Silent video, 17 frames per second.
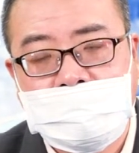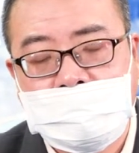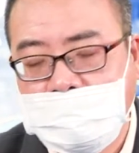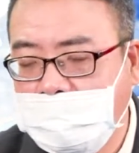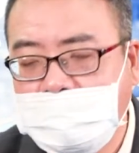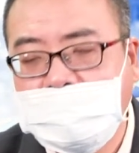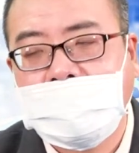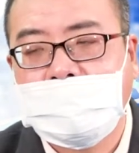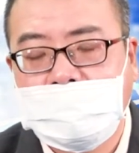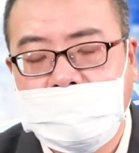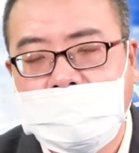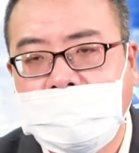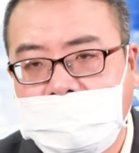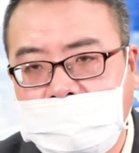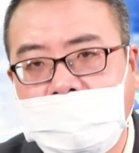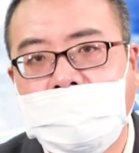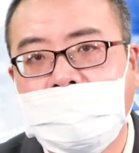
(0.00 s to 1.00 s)
没有涨停
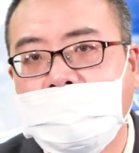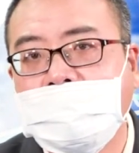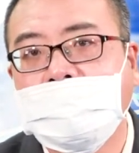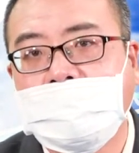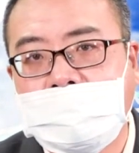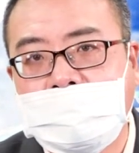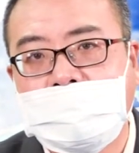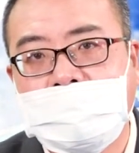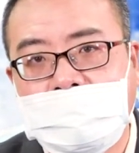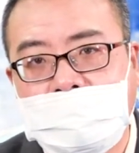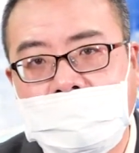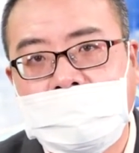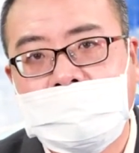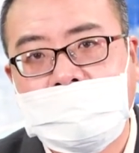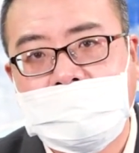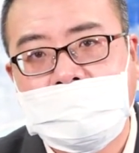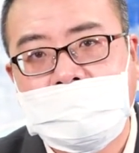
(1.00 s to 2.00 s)
了，差一点涨停了。